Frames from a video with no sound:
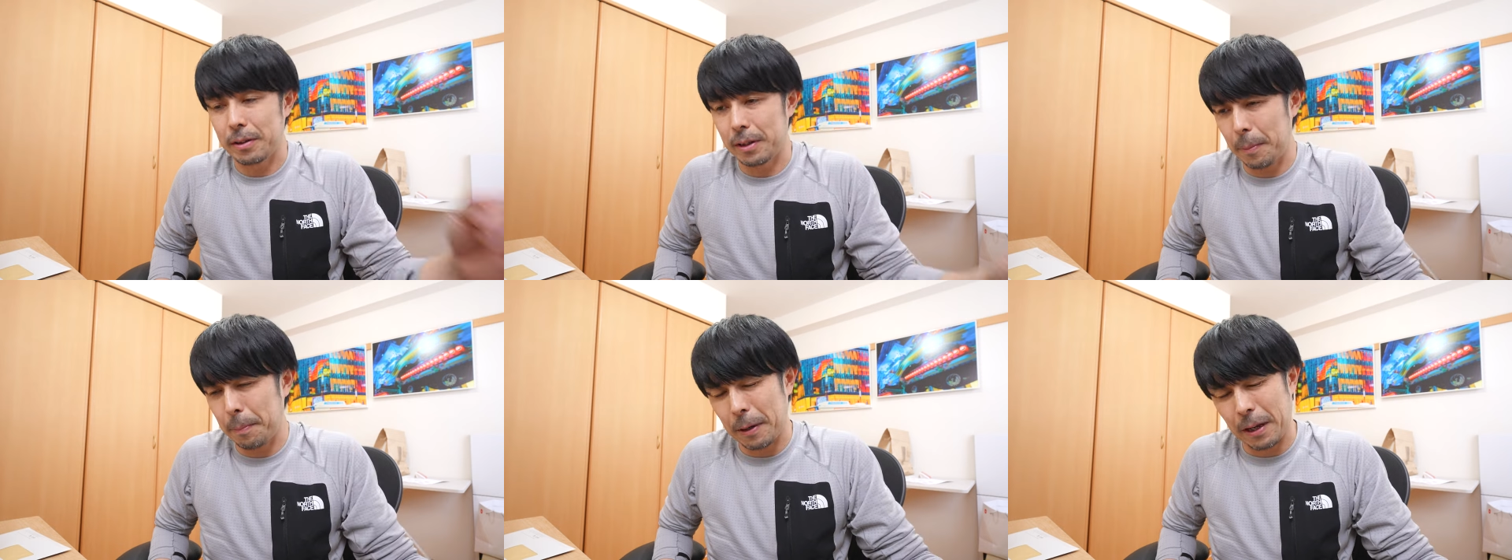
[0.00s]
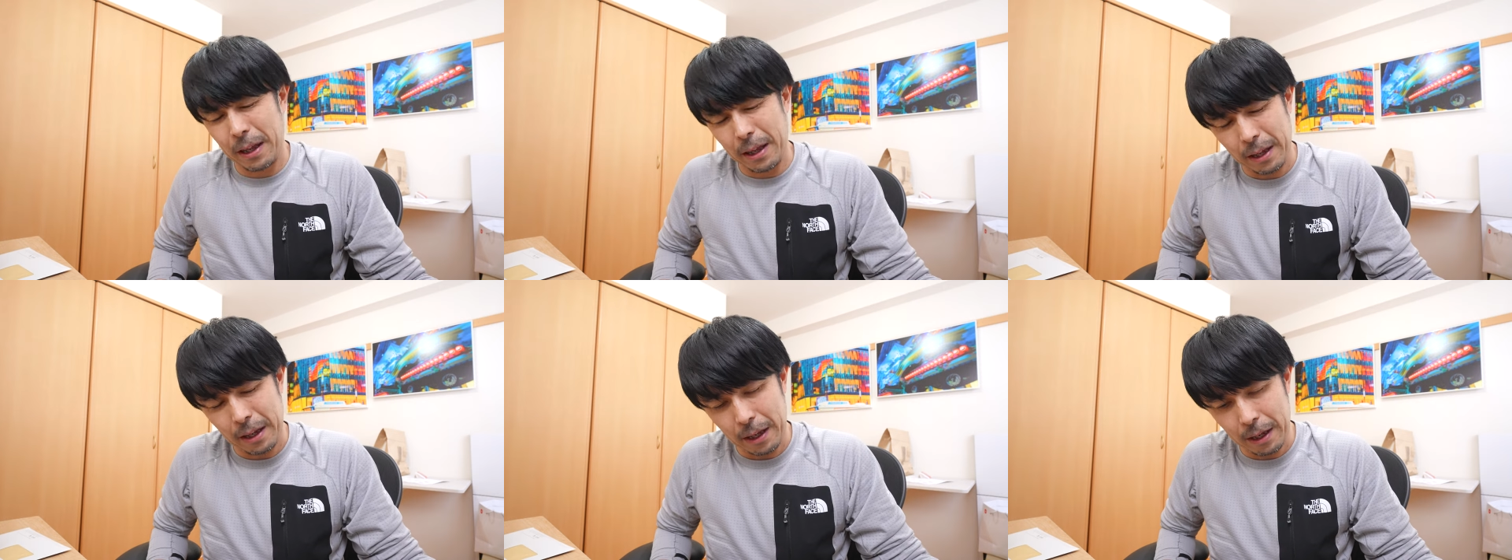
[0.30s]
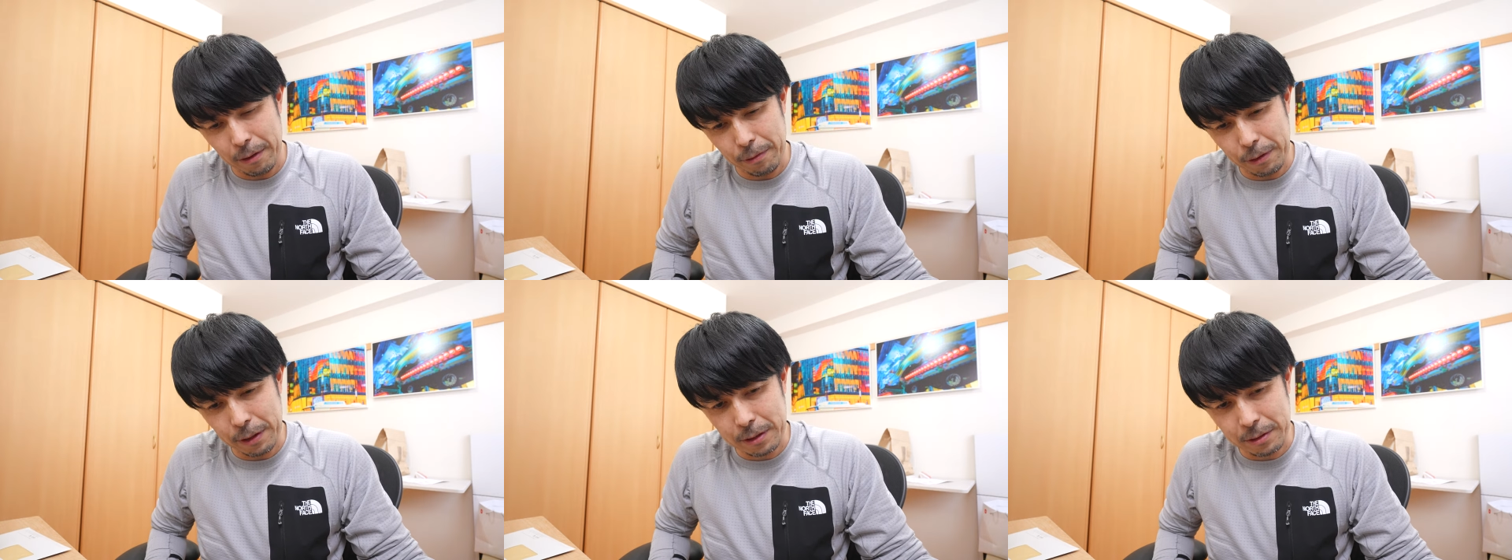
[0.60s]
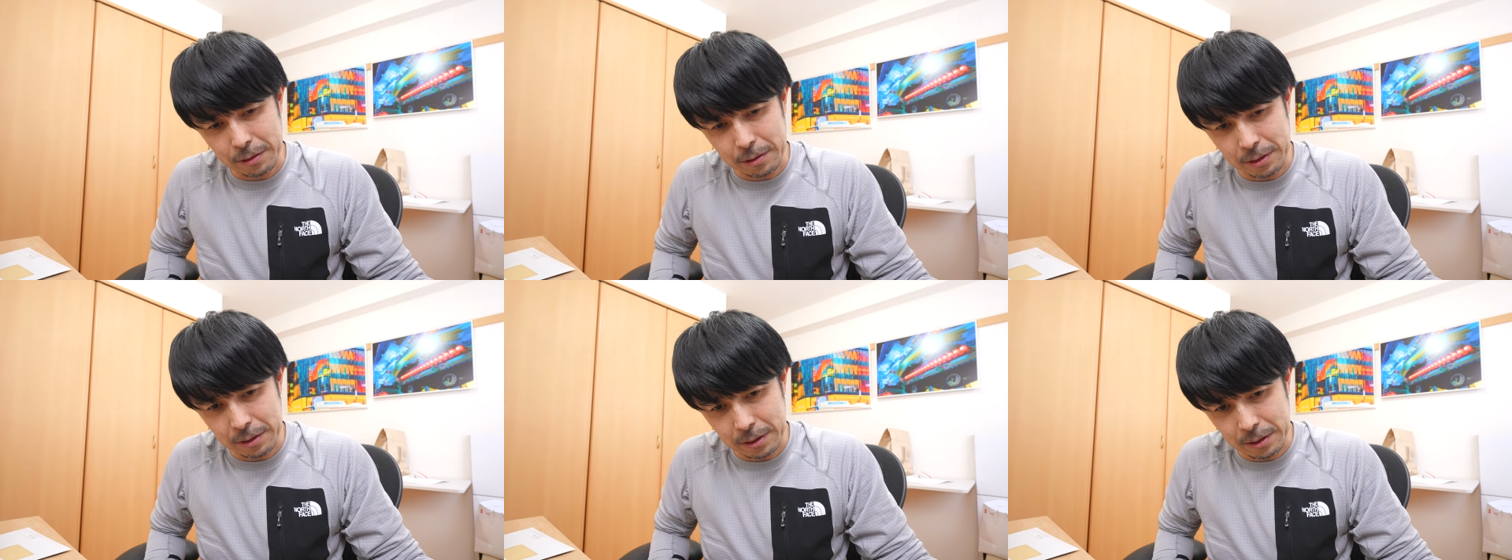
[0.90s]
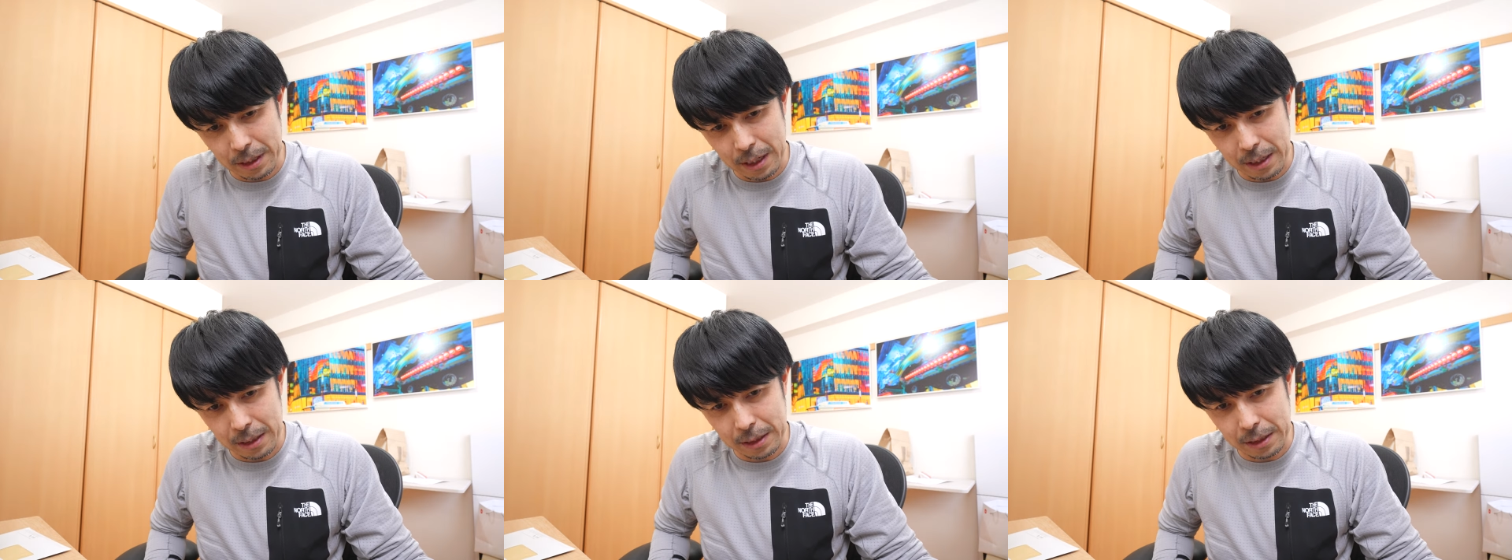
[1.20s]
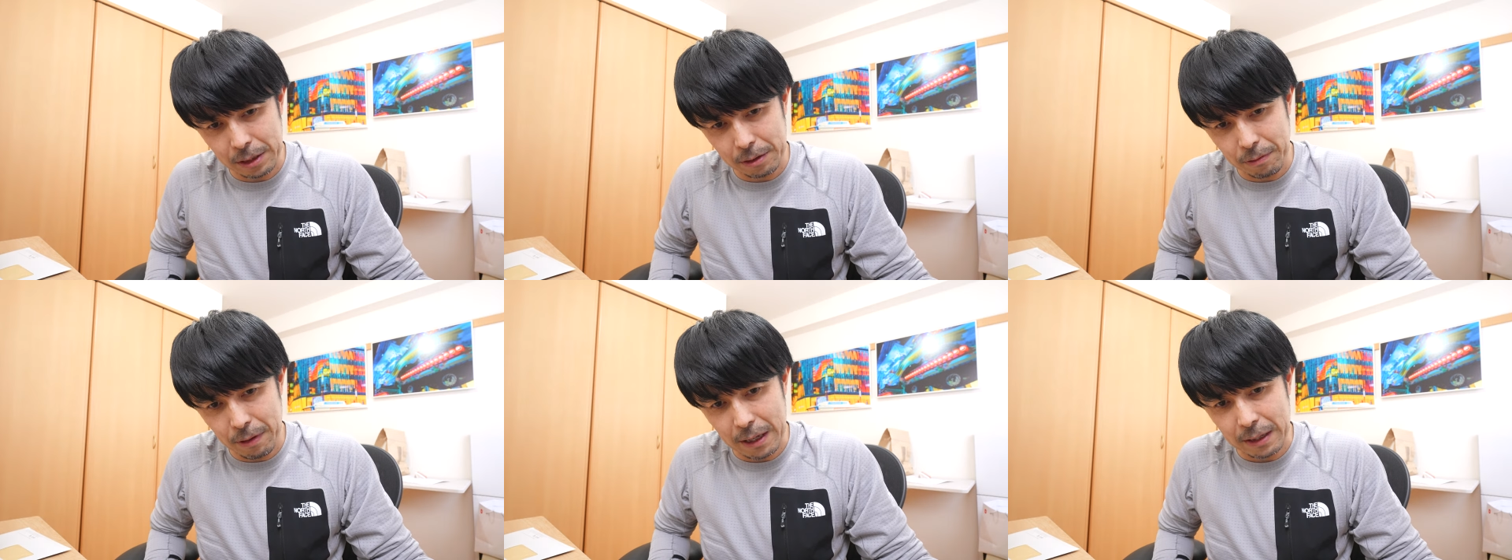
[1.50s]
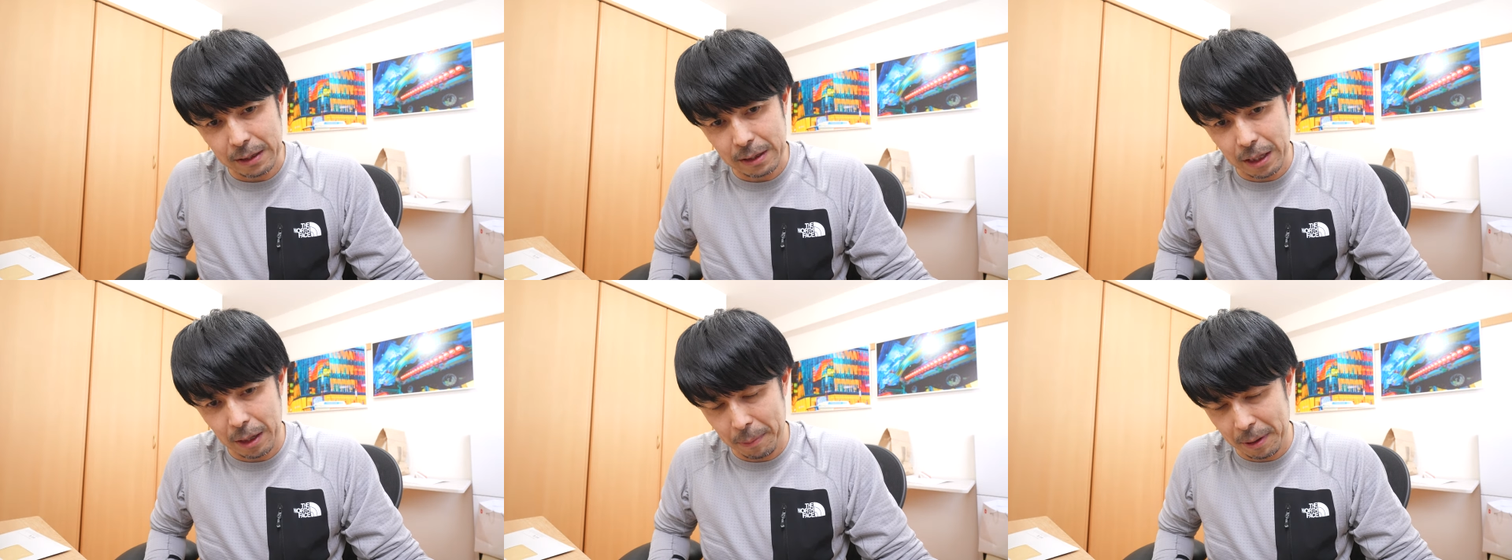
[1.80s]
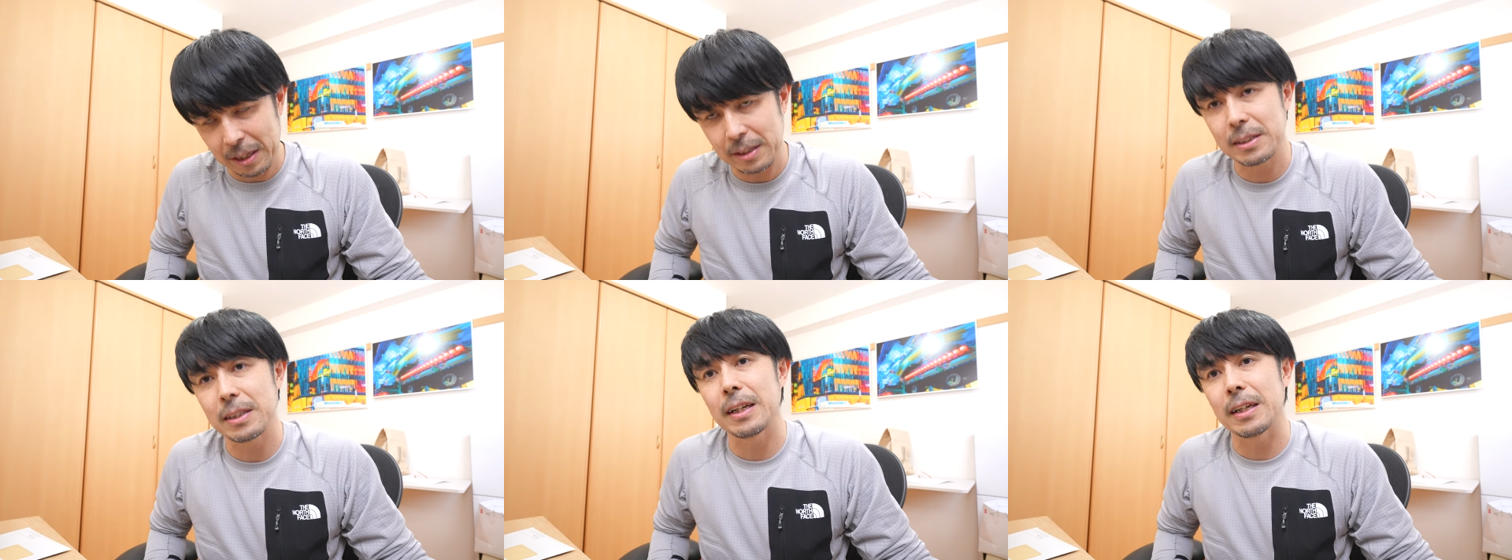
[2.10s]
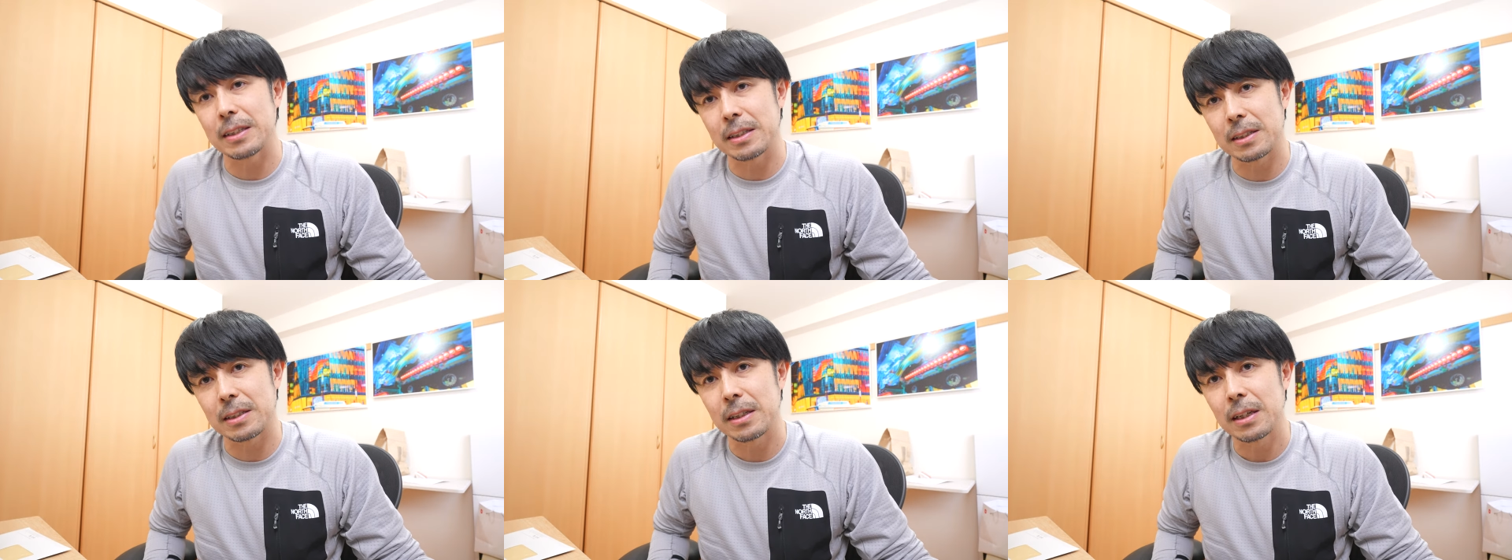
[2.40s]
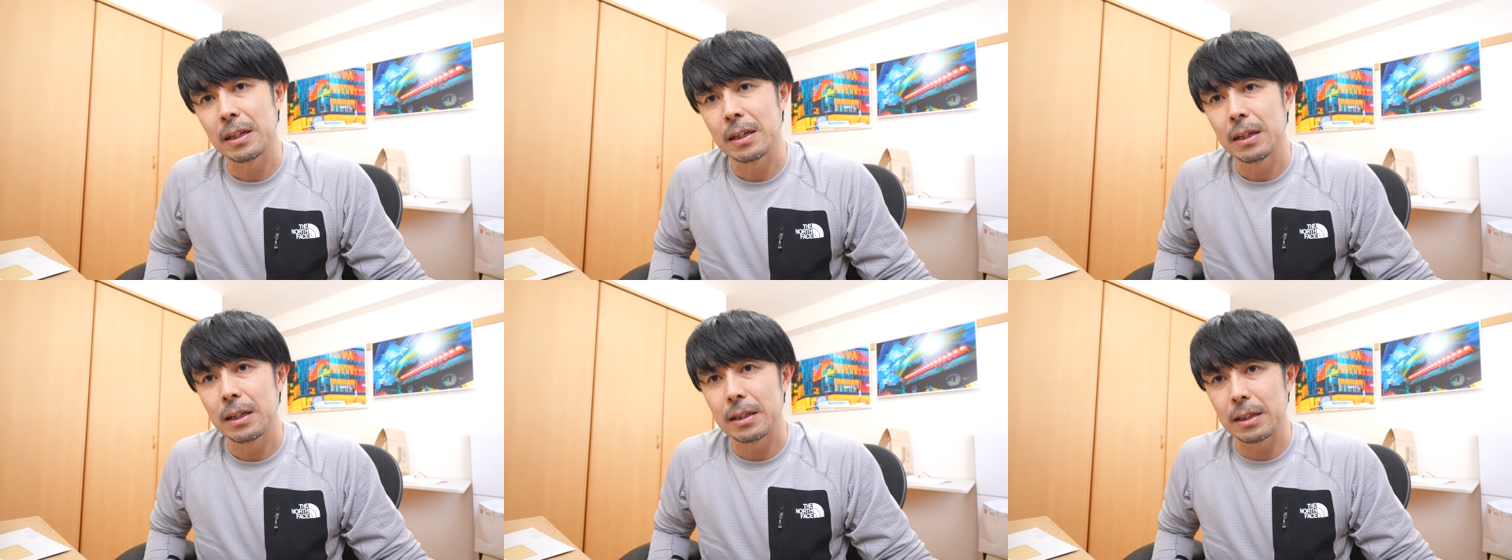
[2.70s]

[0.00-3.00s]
やっぱね、FX30 は手放せないです。